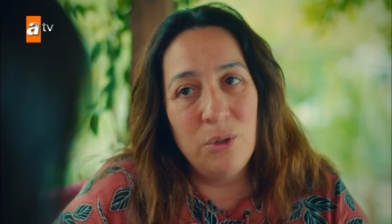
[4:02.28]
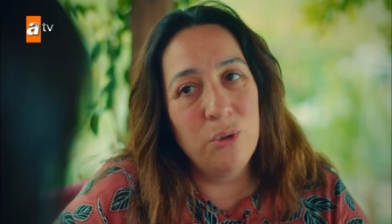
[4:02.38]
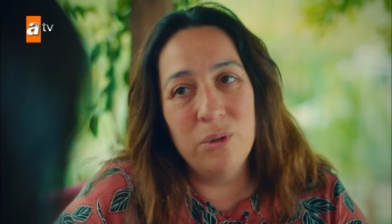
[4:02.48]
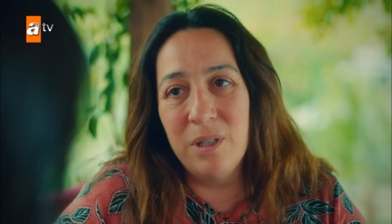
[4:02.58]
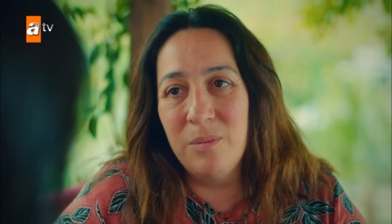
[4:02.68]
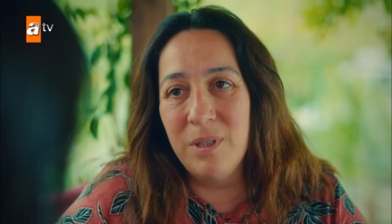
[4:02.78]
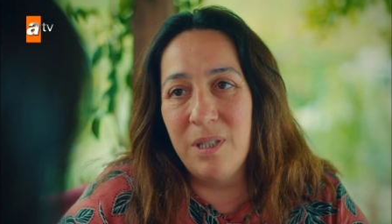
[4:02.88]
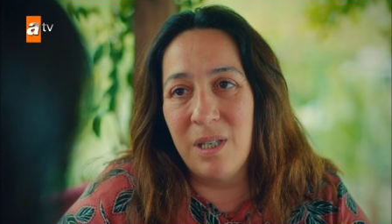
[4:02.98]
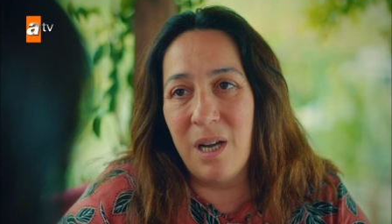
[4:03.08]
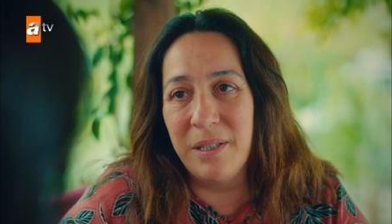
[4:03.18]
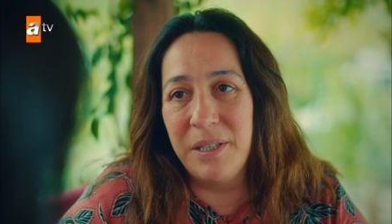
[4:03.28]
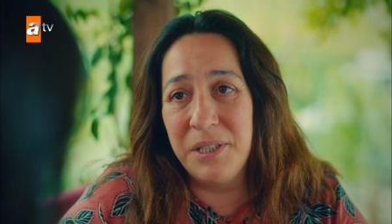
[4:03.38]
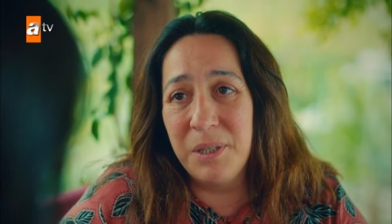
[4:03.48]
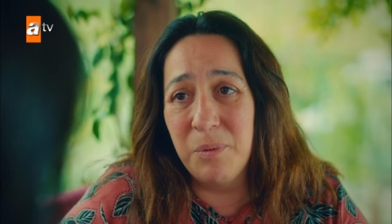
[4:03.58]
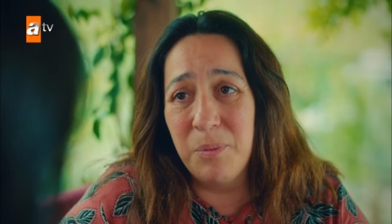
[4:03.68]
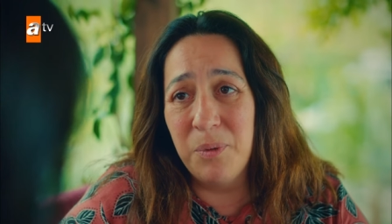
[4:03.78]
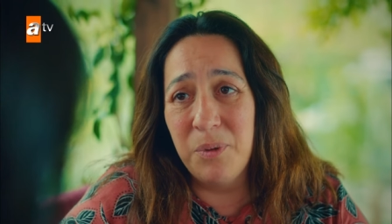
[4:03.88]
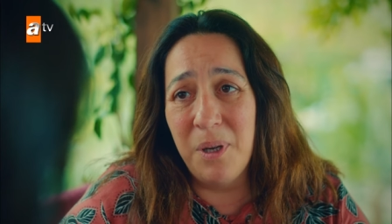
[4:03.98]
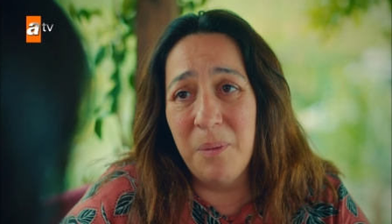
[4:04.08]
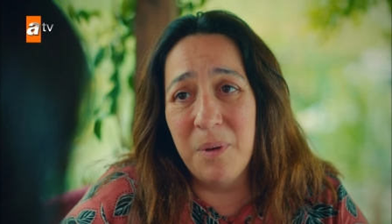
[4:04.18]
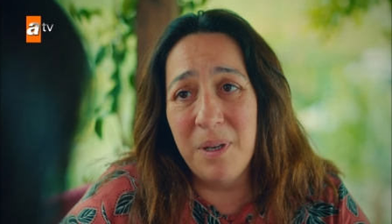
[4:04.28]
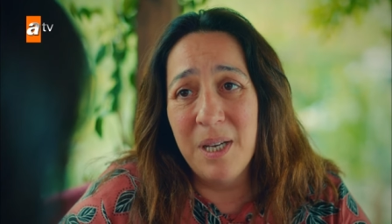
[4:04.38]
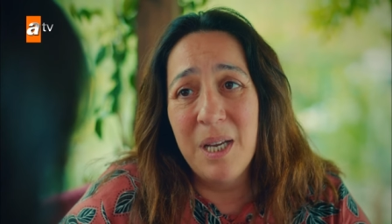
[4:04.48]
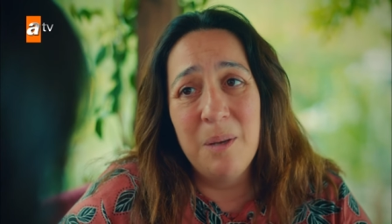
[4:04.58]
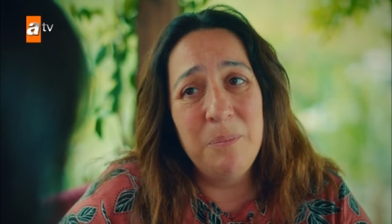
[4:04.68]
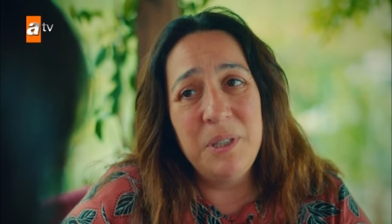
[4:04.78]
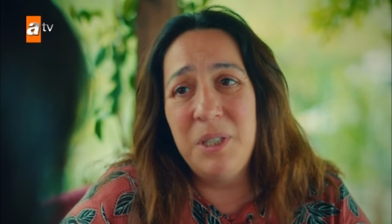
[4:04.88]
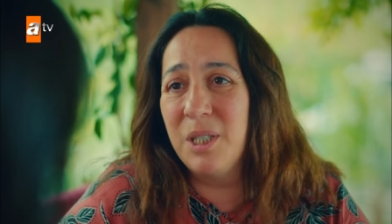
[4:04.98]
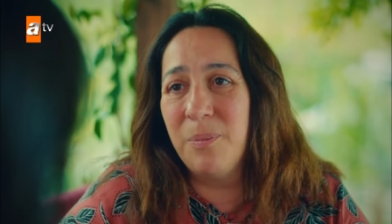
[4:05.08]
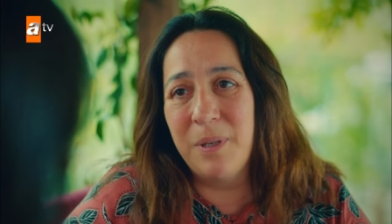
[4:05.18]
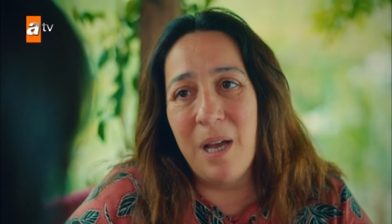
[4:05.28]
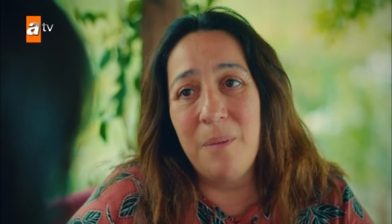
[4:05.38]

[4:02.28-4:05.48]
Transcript: Çocuklarımız da kardeş gibi büyüdü ama biz çıkıp